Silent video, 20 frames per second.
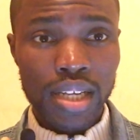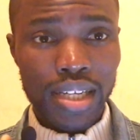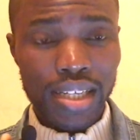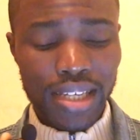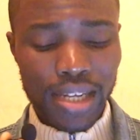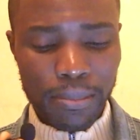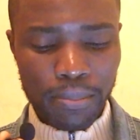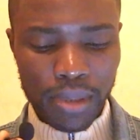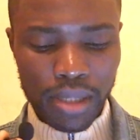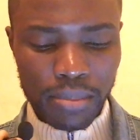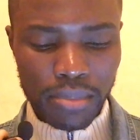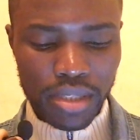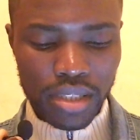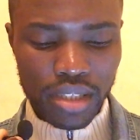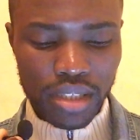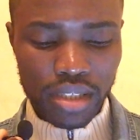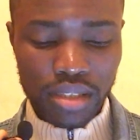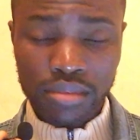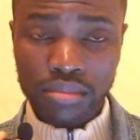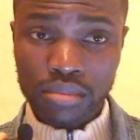La
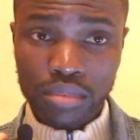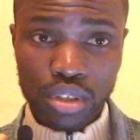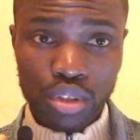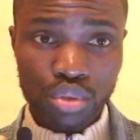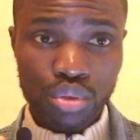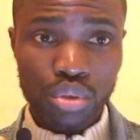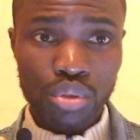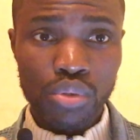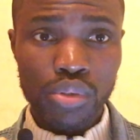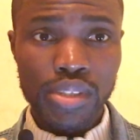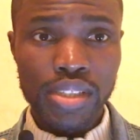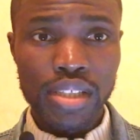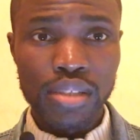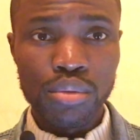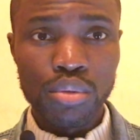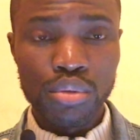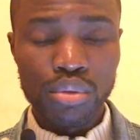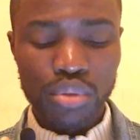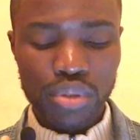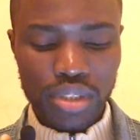première, et je te conseille
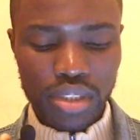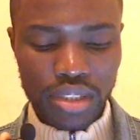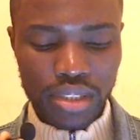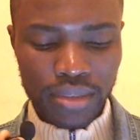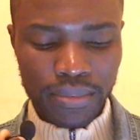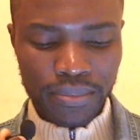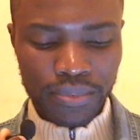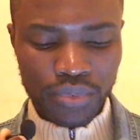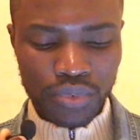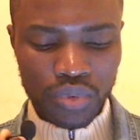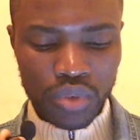de le noter,